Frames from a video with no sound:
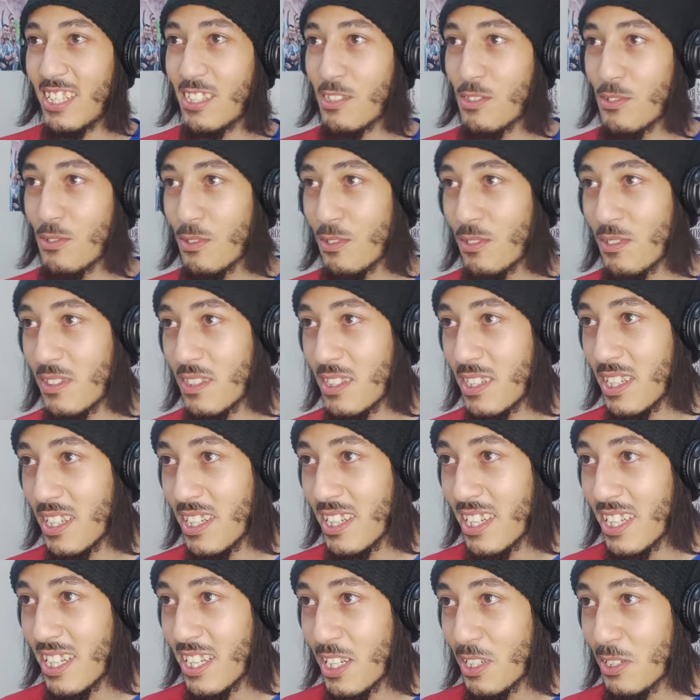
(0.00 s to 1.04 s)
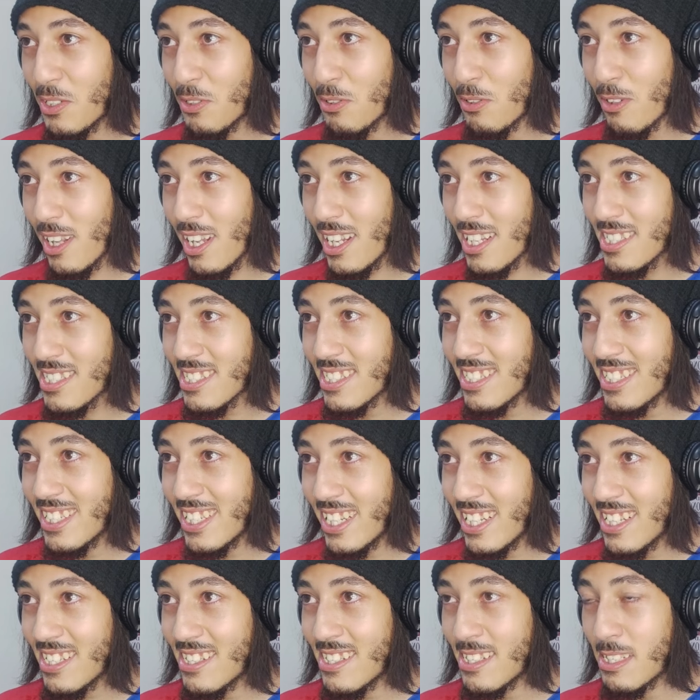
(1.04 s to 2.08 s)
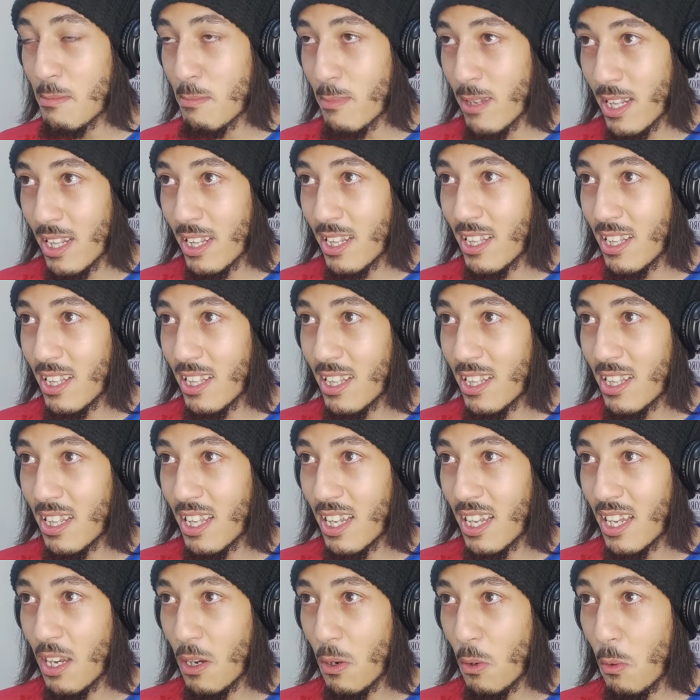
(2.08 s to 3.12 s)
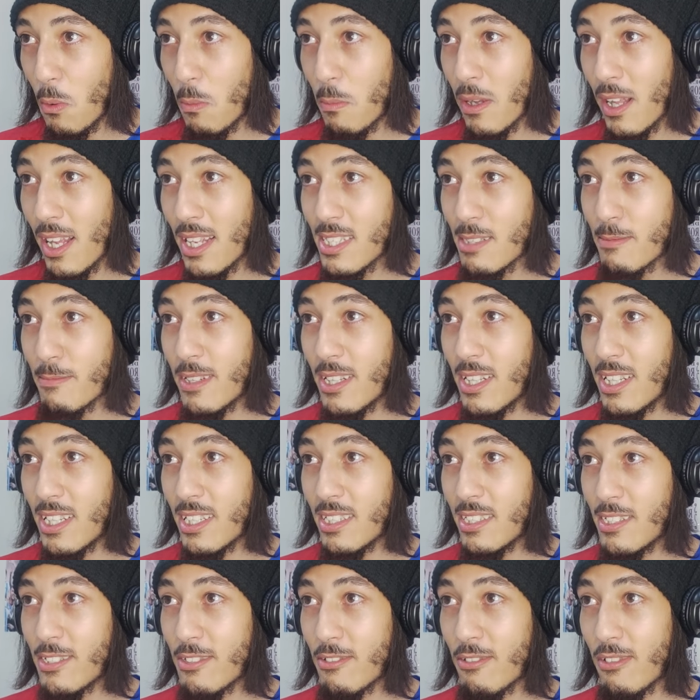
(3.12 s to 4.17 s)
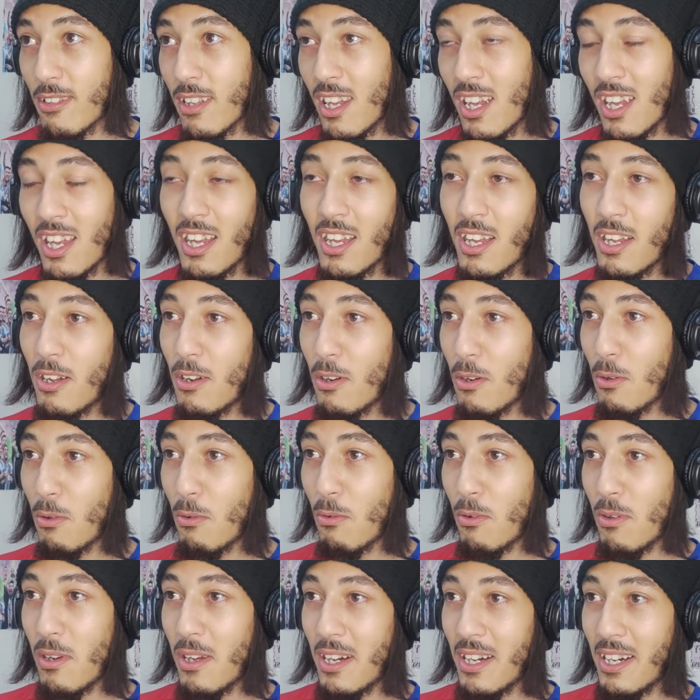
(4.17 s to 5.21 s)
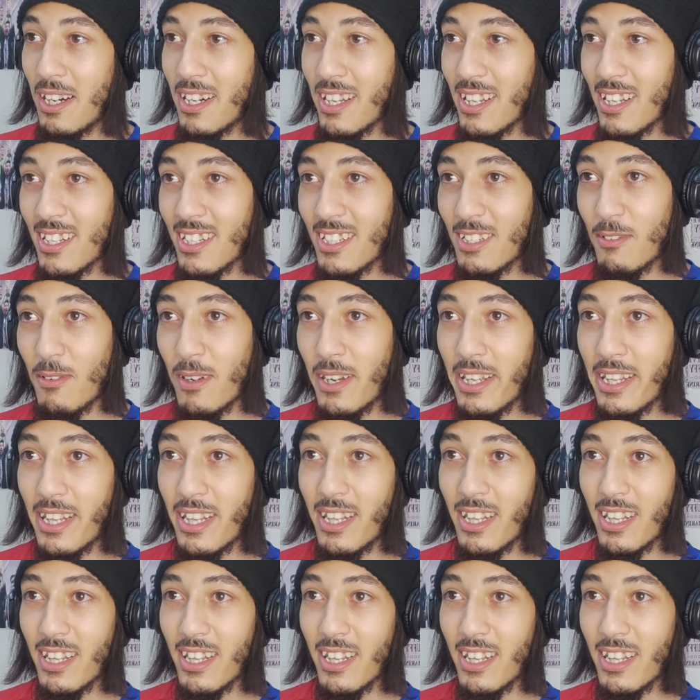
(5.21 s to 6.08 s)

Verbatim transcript: شو كرات ديال الجمل وما اللي كنيت كور خويا راه لي واحد